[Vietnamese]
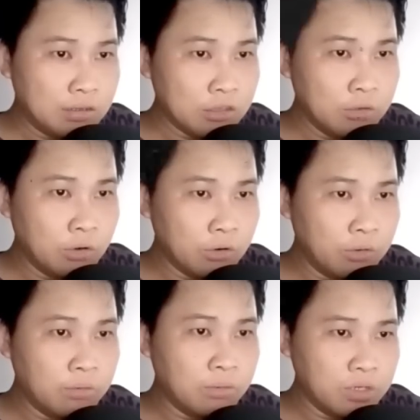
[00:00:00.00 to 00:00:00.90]
Tiểu
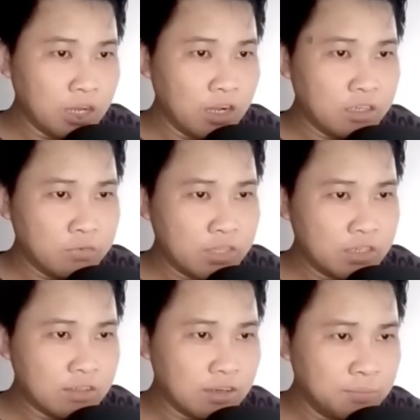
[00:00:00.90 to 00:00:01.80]
hữu cần gì phải
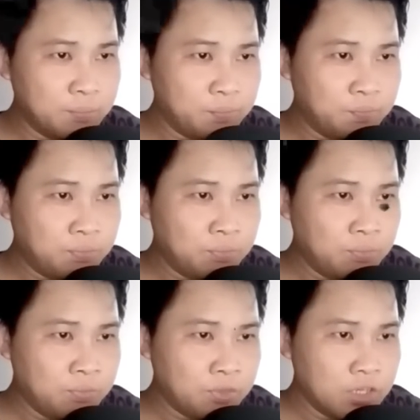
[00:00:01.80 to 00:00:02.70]
tức giận,
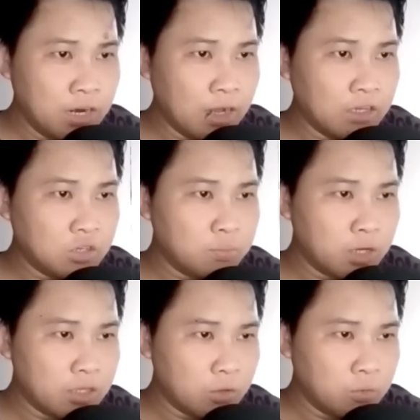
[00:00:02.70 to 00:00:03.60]
chỉ là ở trong
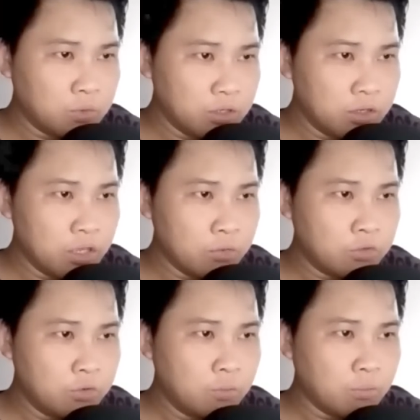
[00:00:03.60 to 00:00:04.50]
cơ thể của ngươi gieo
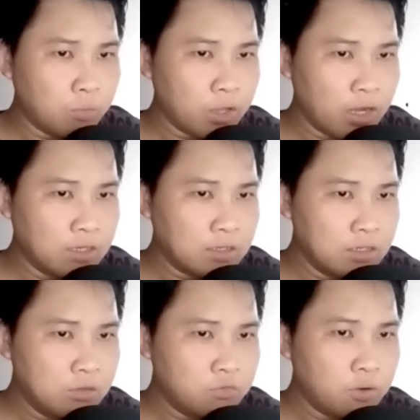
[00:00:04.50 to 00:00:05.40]
xuống một cái ấn
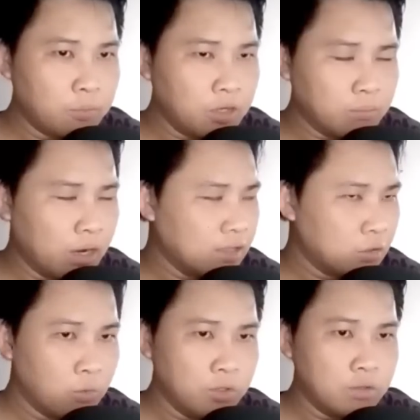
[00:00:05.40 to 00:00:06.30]
ký pháp lực mà
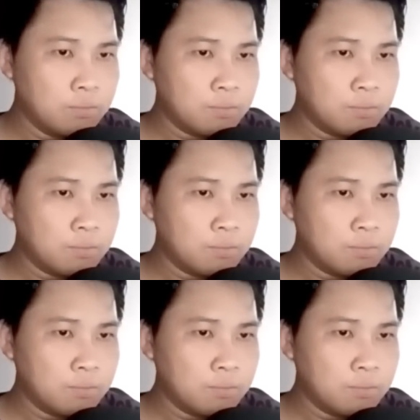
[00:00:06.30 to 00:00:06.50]
thôi.